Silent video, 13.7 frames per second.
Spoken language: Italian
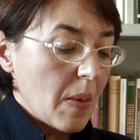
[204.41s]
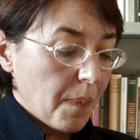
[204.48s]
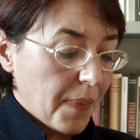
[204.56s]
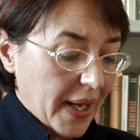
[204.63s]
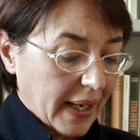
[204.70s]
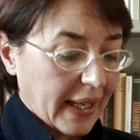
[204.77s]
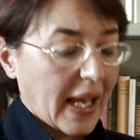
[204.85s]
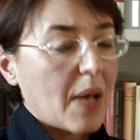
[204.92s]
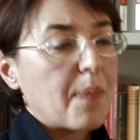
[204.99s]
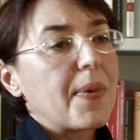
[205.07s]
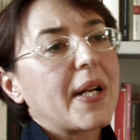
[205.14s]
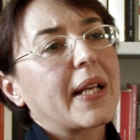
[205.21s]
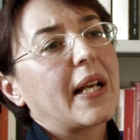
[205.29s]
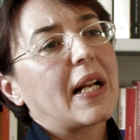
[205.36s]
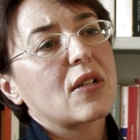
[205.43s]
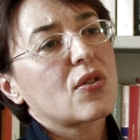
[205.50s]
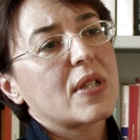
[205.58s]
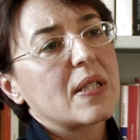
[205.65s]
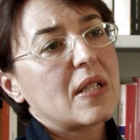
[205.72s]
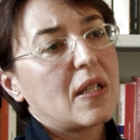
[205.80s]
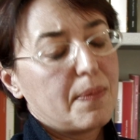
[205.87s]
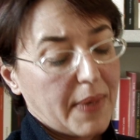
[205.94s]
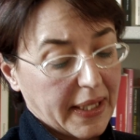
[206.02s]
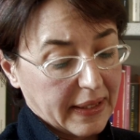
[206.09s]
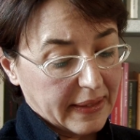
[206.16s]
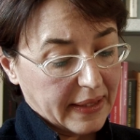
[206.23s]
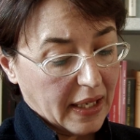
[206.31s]
Perché? Perché era
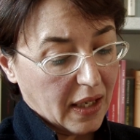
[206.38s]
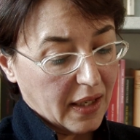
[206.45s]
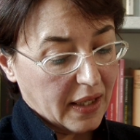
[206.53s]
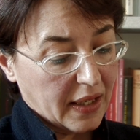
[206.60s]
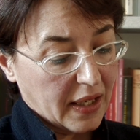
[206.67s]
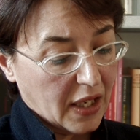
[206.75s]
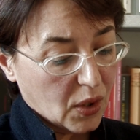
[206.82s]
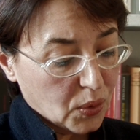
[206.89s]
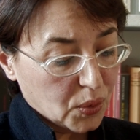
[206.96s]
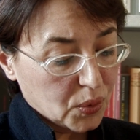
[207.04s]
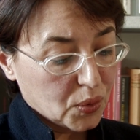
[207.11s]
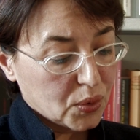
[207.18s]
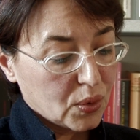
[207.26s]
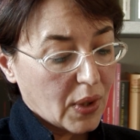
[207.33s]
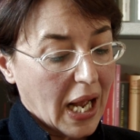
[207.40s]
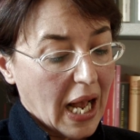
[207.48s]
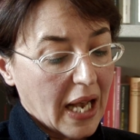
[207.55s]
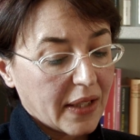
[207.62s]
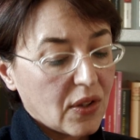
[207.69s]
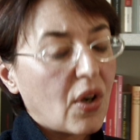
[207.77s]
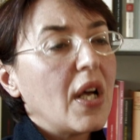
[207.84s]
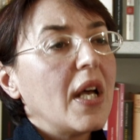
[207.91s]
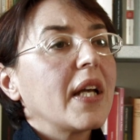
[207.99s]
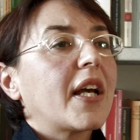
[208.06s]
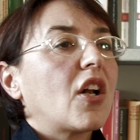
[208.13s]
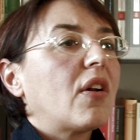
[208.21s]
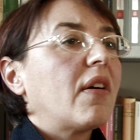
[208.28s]
sostanzialmente eh, un usuraio
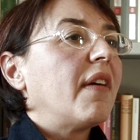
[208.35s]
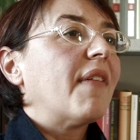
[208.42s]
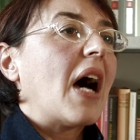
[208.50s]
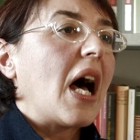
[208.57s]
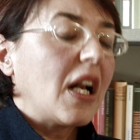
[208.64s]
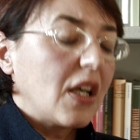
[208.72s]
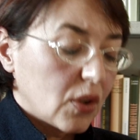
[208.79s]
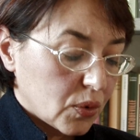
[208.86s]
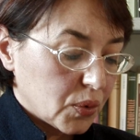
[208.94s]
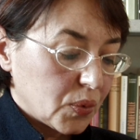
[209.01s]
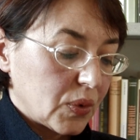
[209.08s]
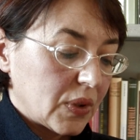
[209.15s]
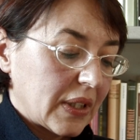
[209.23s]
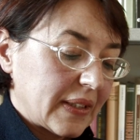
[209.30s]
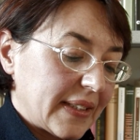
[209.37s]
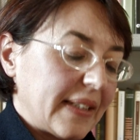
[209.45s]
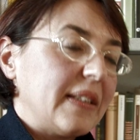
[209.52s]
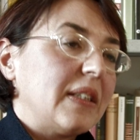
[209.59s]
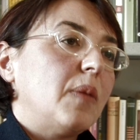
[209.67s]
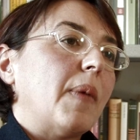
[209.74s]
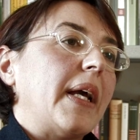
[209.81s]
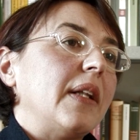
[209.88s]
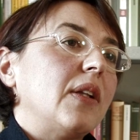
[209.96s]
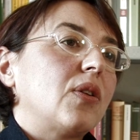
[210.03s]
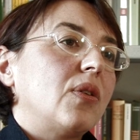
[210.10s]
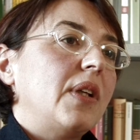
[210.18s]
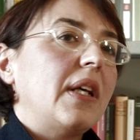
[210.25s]
che non aveva alcun
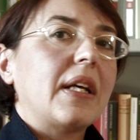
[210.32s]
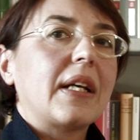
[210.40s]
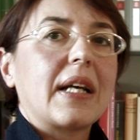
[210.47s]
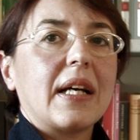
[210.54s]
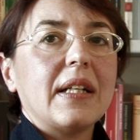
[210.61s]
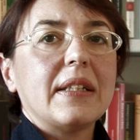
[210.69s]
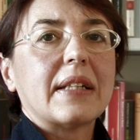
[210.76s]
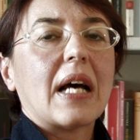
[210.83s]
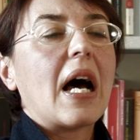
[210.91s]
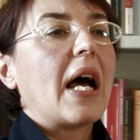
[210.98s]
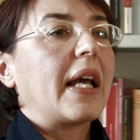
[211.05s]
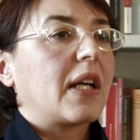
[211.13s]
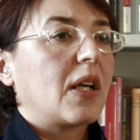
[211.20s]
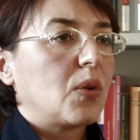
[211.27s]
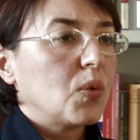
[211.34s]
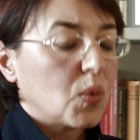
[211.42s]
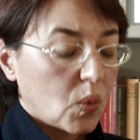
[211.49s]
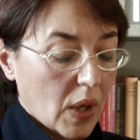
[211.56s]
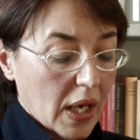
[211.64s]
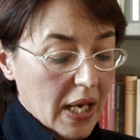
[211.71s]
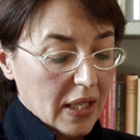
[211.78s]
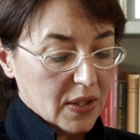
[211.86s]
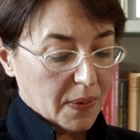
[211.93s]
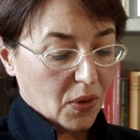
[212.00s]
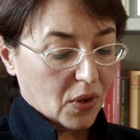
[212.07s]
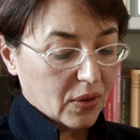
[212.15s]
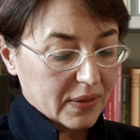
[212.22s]
sentimento di carità e che dunque
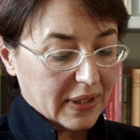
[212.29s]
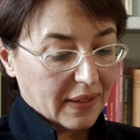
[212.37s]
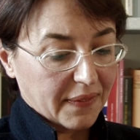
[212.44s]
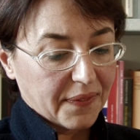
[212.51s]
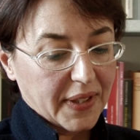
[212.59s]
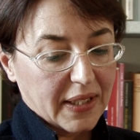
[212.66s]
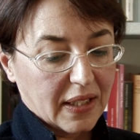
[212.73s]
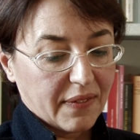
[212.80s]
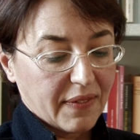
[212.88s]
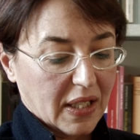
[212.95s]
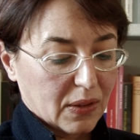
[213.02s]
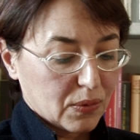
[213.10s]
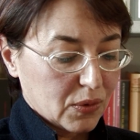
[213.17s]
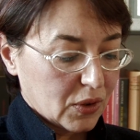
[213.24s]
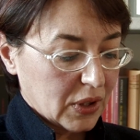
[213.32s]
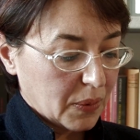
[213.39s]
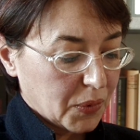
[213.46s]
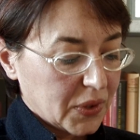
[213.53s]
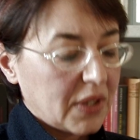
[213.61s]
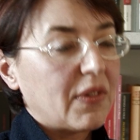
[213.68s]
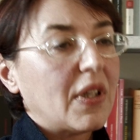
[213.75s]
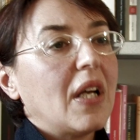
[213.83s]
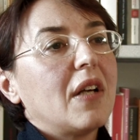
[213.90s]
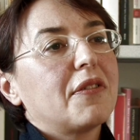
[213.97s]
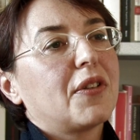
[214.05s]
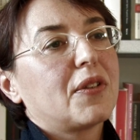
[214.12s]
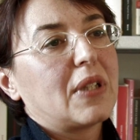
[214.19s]
diciamo, contravveniva a uno dei motivi
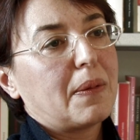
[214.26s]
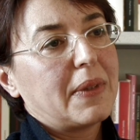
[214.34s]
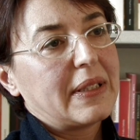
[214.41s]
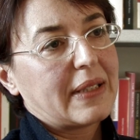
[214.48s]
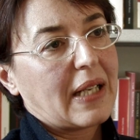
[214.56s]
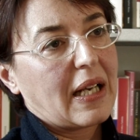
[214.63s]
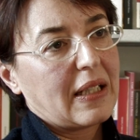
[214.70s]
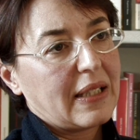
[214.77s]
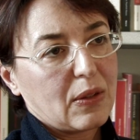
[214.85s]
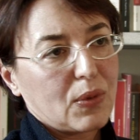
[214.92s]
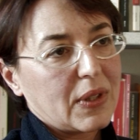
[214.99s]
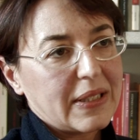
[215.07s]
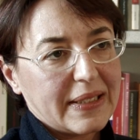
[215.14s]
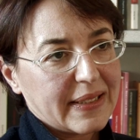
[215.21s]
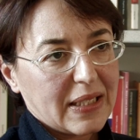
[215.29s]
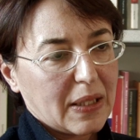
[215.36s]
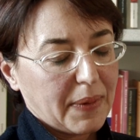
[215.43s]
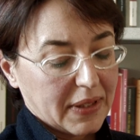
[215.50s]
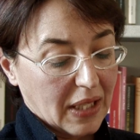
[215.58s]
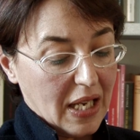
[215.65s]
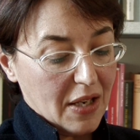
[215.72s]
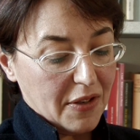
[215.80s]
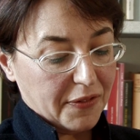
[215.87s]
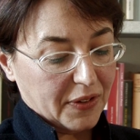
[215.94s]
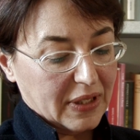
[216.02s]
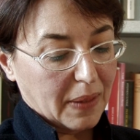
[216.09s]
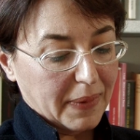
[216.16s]
fondamentali, a uno degli insegnamenti
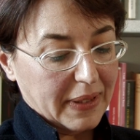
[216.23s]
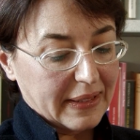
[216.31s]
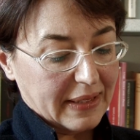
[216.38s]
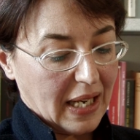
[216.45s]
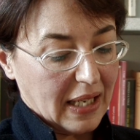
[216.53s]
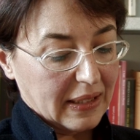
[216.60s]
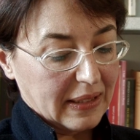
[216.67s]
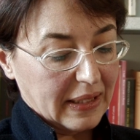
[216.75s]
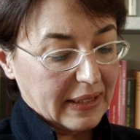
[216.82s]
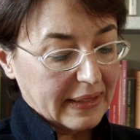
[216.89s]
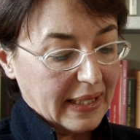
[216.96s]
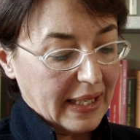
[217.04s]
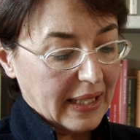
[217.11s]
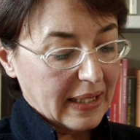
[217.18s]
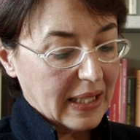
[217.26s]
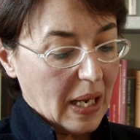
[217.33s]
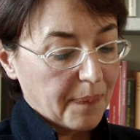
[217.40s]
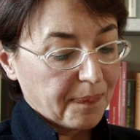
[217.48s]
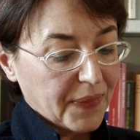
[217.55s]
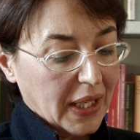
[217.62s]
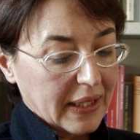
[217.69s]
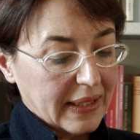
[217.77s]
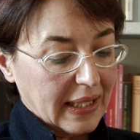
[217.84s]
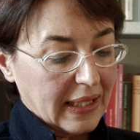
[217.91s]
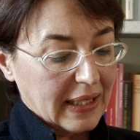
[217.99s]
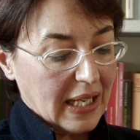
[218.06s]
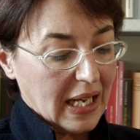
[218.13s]
fondamentali della,
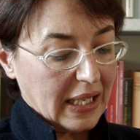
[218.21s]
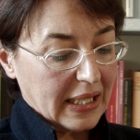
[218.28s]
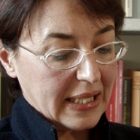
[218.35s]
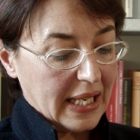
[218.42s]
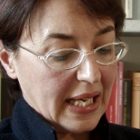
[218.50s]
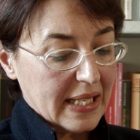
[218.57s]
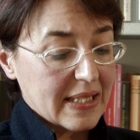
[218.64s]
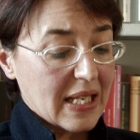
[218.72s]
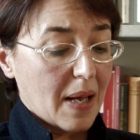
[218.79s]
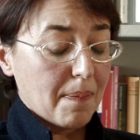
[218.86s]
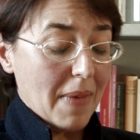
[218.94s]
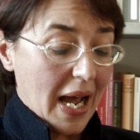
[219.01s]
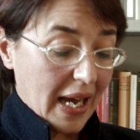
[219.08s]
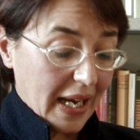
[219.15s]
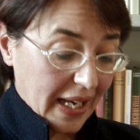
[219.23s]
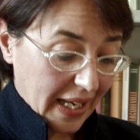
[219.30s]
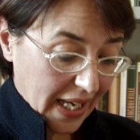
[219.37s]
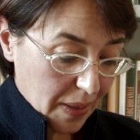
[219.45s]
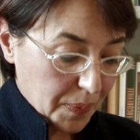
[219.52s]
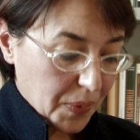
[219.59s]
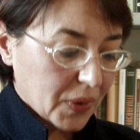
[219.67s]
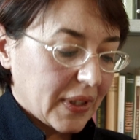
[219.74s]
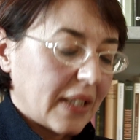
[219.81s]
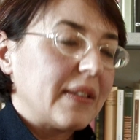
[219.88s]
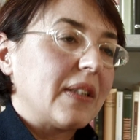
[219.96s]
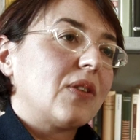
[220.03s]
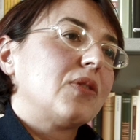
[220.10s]
della Chiesa. Ma è
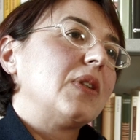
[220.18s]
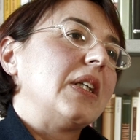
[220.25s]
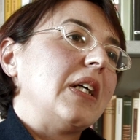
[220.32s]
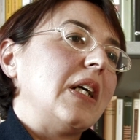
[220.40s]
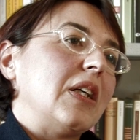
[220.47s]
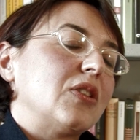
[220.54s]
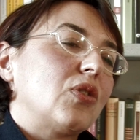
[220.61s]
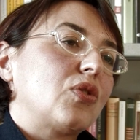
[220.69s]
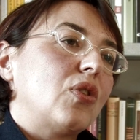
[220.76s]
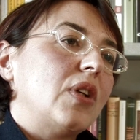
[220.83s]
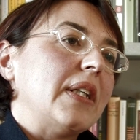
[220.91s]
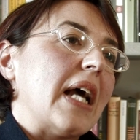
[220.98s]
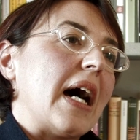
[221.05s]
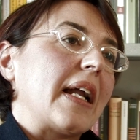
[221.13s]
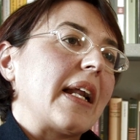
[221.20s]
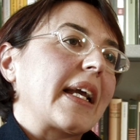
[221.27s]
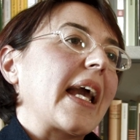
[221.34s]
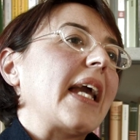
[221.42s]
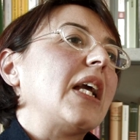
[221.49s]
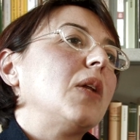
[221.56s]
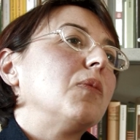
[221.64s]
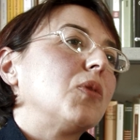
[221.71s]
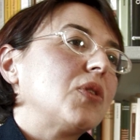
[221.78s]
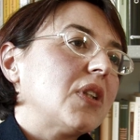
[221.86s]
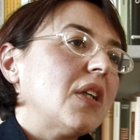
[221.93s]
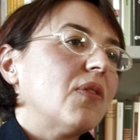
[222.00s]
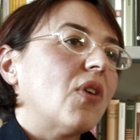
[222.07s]
importante non, eh, sottolineare che il
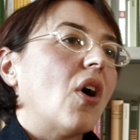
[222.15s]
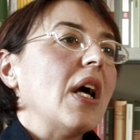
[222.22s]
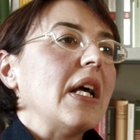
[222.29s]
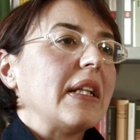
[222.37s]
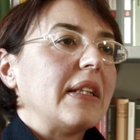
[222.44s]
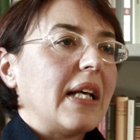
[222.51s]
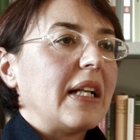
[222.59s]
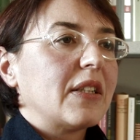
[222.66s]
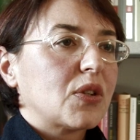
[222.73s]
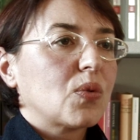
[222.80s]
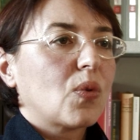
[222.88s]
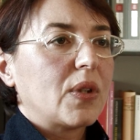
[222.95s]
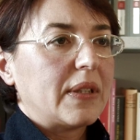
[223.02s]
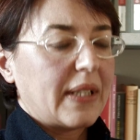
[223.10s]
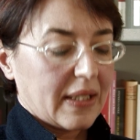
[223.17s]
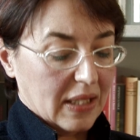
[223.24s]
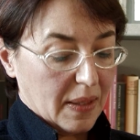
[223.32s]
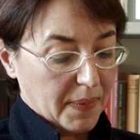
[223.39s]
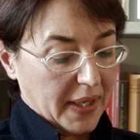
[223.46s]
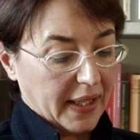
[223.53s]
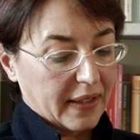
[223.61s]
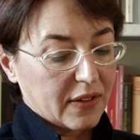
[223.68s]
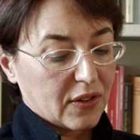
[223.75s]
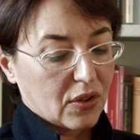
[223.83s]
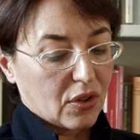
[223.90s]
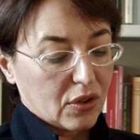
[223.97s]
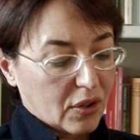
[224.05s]
motivo del suo
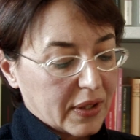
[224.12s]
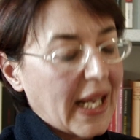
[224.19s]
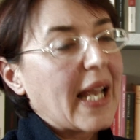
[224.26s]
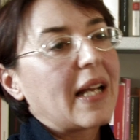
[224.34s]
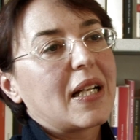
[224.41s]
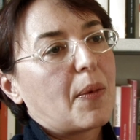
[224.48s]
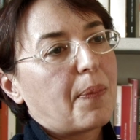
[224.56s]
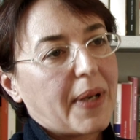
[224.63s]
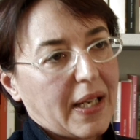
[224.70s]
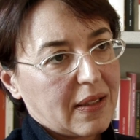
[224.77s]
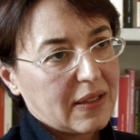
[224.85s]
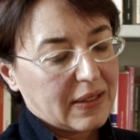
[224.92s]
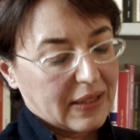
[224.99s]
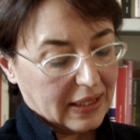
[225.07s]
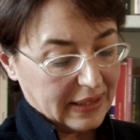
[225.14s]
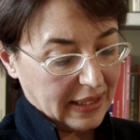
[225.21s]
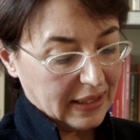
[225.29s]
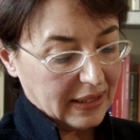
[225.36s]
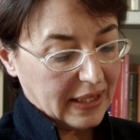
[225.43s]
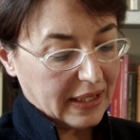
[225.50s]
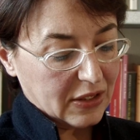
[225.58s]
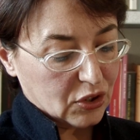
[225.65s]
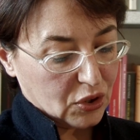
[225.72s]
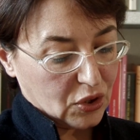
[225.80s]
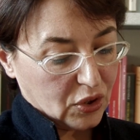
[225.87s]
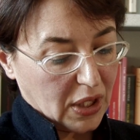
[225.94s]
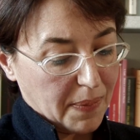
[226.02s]
internamento non è la perdita della
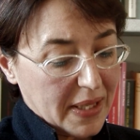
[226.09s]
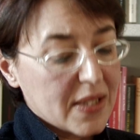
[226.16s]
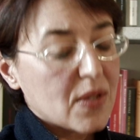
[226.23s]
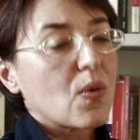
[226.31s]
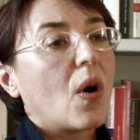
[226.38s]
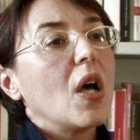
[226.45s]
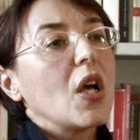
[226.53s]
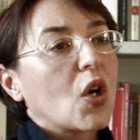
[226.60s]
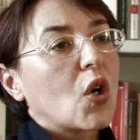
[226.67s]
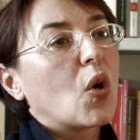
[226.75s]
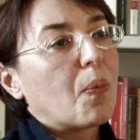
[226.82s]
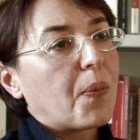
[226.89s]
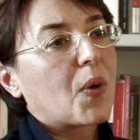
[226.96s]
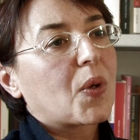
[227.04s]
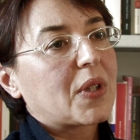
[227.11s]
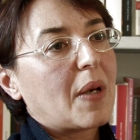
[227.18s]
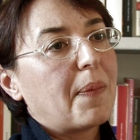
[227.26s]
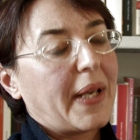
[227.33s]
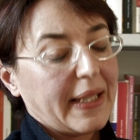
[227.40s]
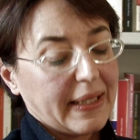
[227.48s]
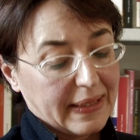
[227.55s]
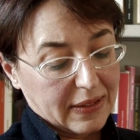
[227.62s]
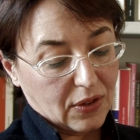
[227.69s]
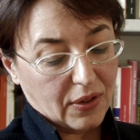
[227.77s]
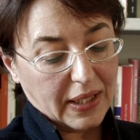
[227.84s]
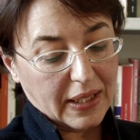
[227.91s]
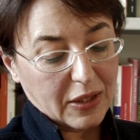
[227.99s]
ragione, ma il suo
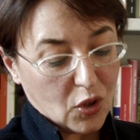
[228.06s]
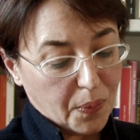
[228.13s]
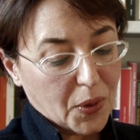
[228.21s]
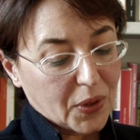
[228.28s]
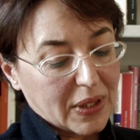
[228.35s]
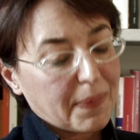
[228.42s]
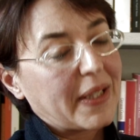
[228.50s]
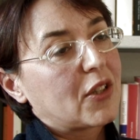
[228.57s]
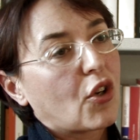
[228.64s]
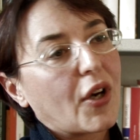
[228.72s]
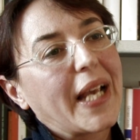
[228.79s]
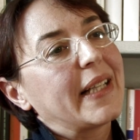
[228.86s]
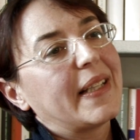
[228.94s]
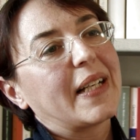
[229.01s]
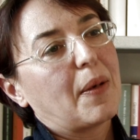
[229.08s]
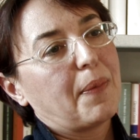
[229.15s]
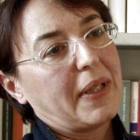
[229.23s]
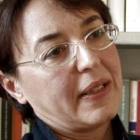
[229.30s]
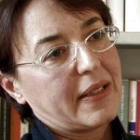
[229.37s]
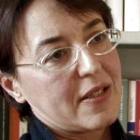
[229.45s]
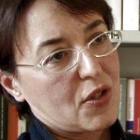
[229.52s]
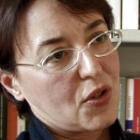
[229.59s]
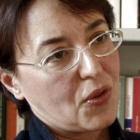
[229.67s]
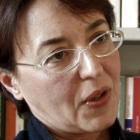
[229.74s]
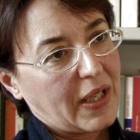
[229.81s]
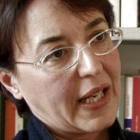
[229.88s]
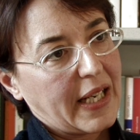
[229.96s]
comportamento, comportamento eticamente
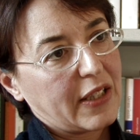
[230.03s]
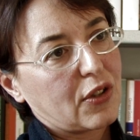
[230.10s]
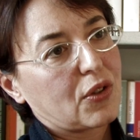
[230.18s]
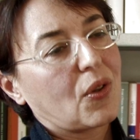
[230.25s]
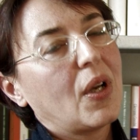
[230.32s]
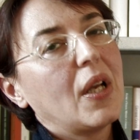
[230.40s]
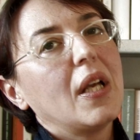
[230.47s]
scorretto.